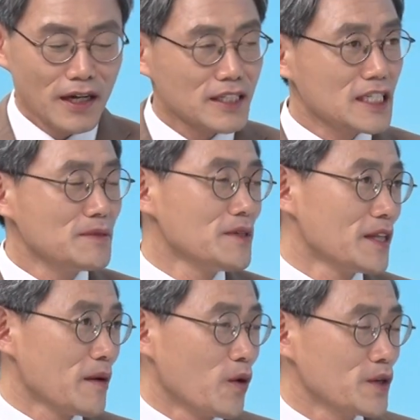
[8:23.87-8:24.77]

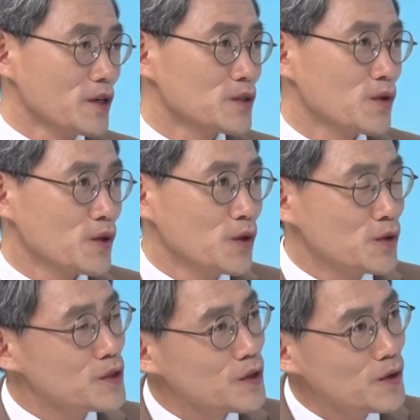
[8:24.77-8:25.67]
70년대 본격적으로
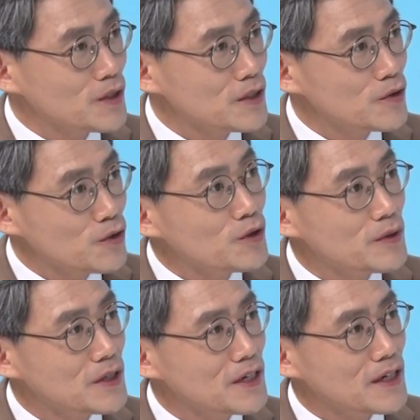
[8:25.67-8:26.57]
요들송 그
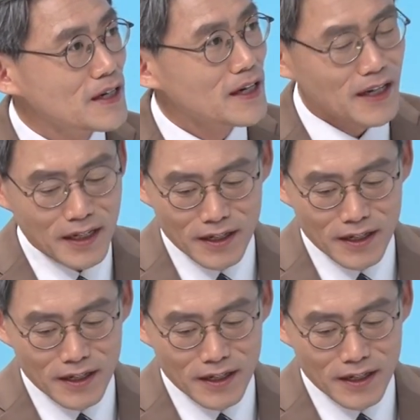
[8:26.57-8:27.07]
그룹을 네.